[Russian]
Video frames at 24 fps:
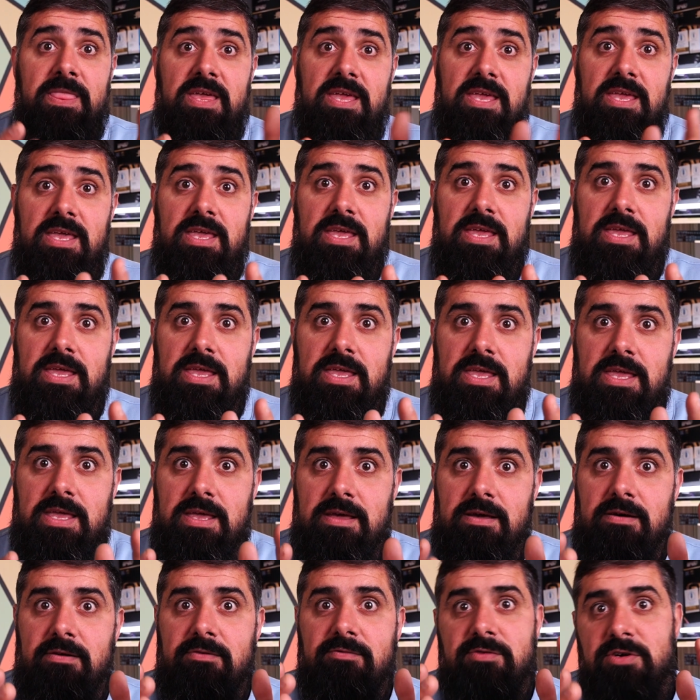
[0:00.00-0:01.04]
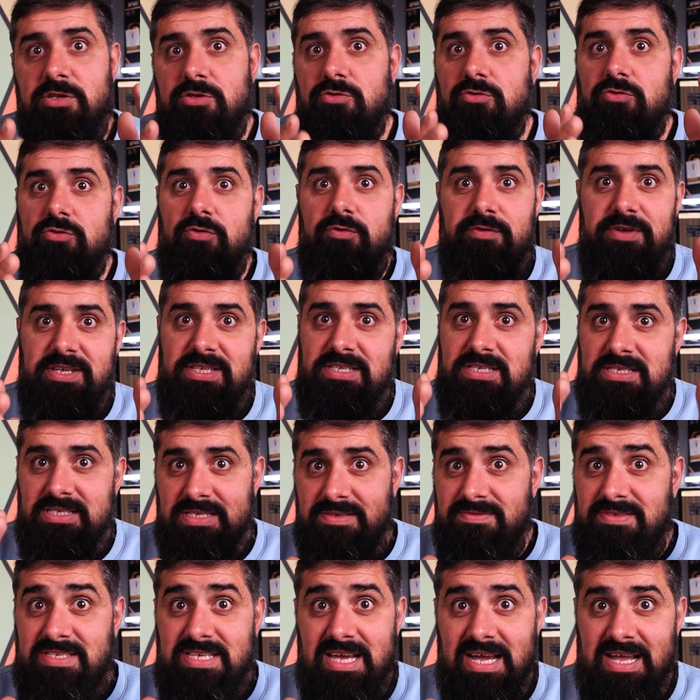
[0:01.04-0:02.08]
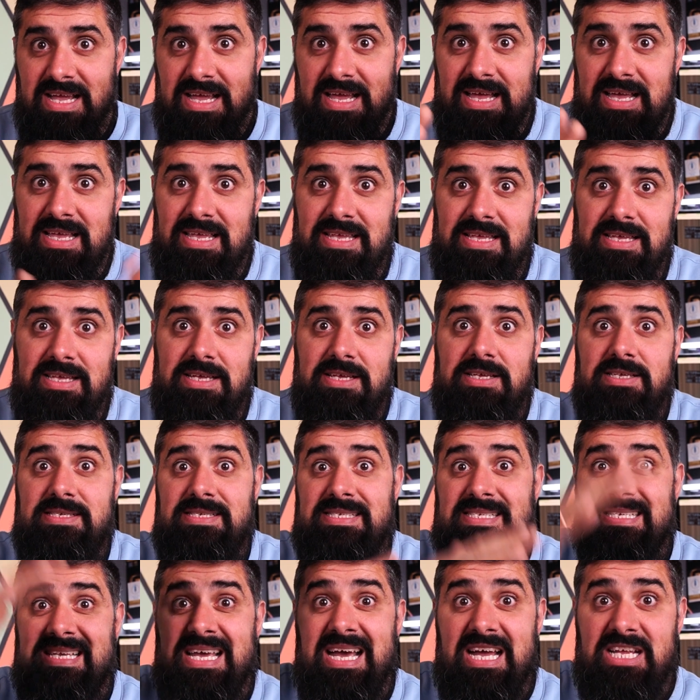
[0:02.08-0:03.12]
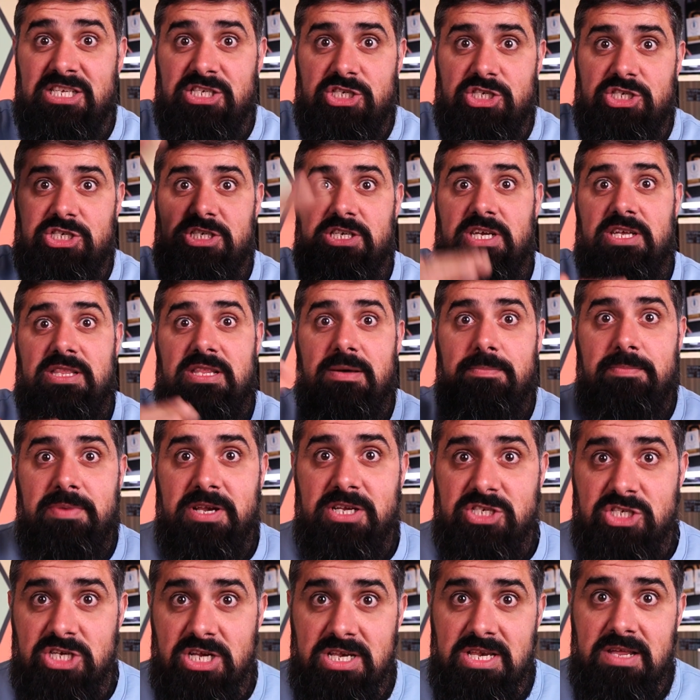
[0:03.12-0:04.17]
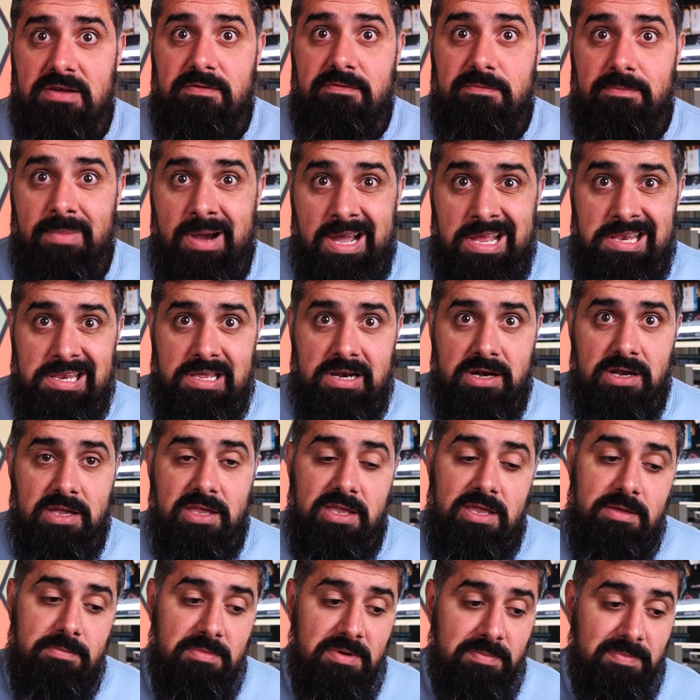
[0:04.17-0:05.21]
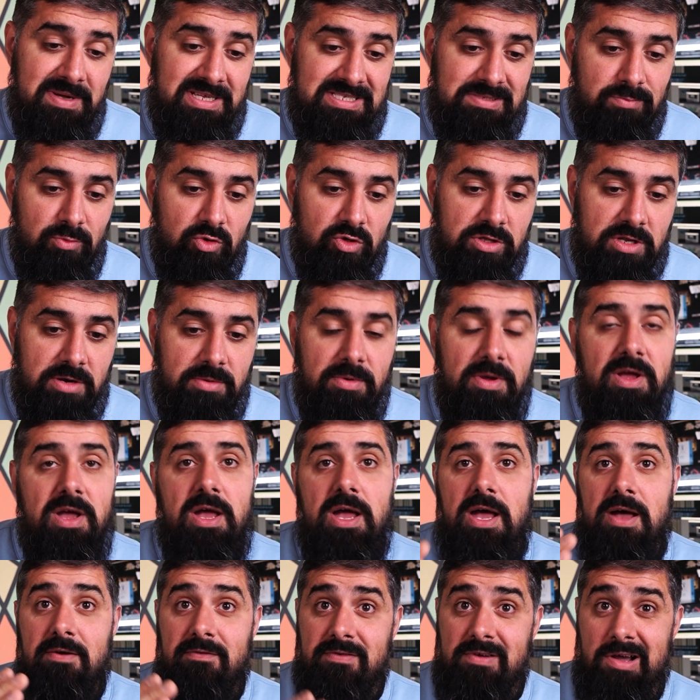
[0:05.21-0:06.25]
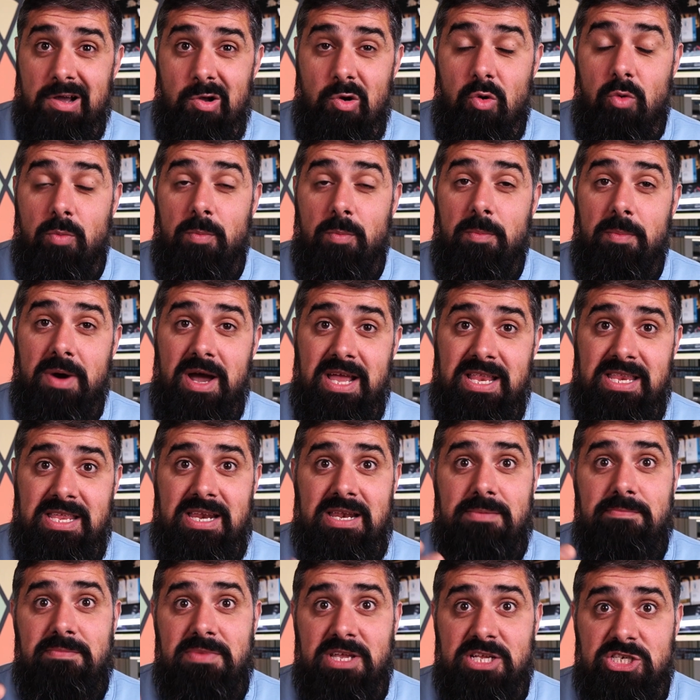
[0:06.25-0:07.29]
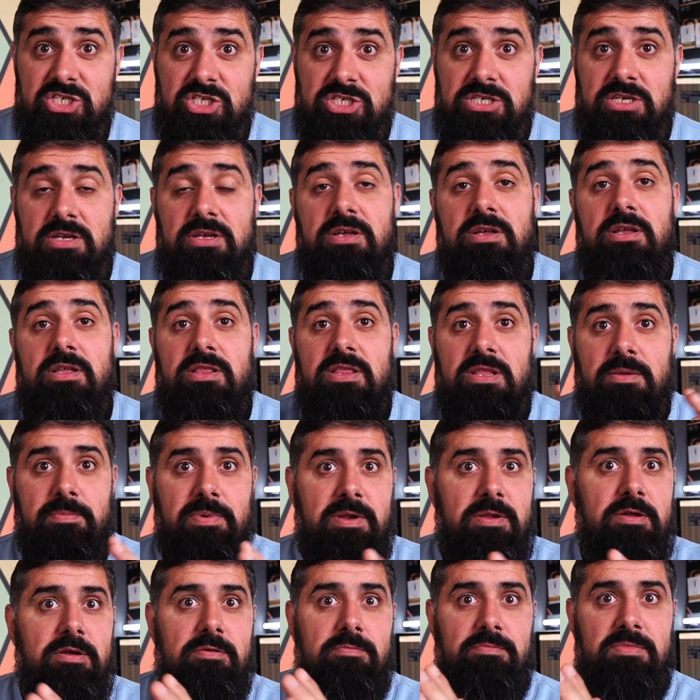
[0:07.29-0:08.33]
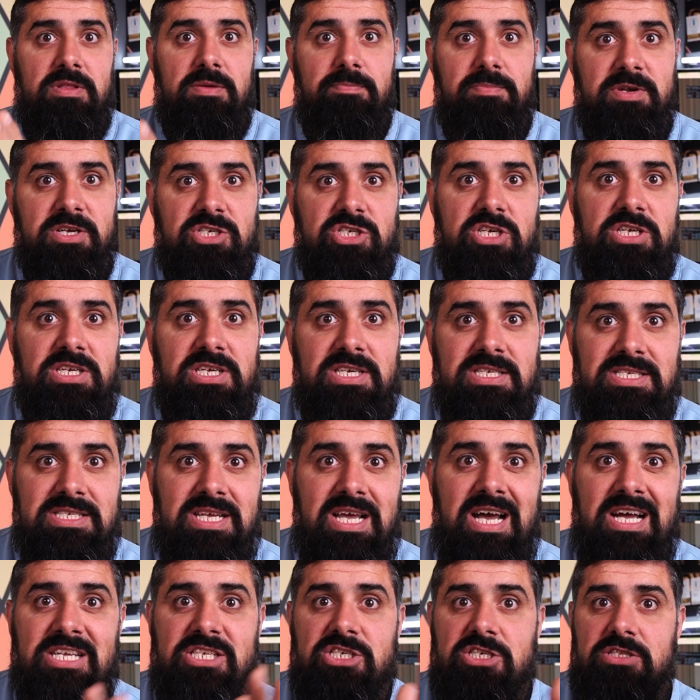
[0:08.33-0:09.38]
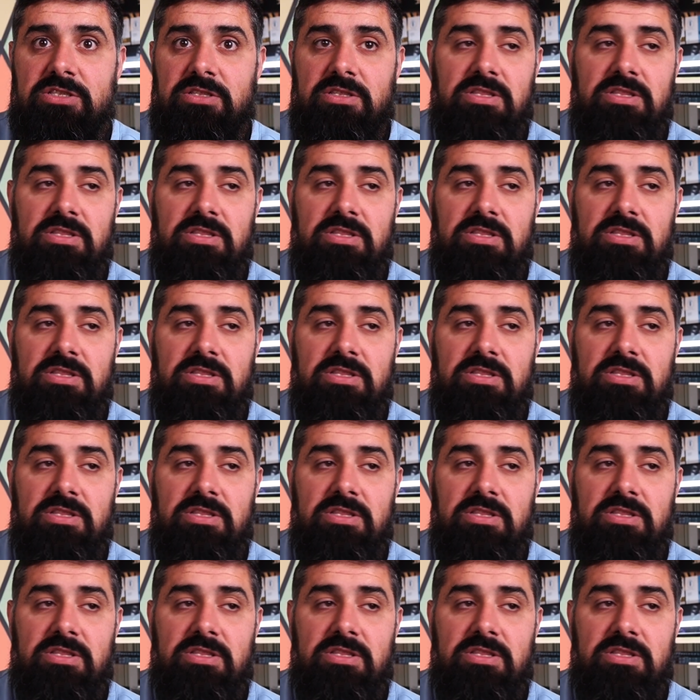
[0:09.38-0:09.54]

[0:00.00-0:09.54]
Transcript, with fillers: И вы тут увидите всякое. Скачущее напряжение в майнерах. И мы посмотрим, в каком майнер меньше – Например, напряжение скачет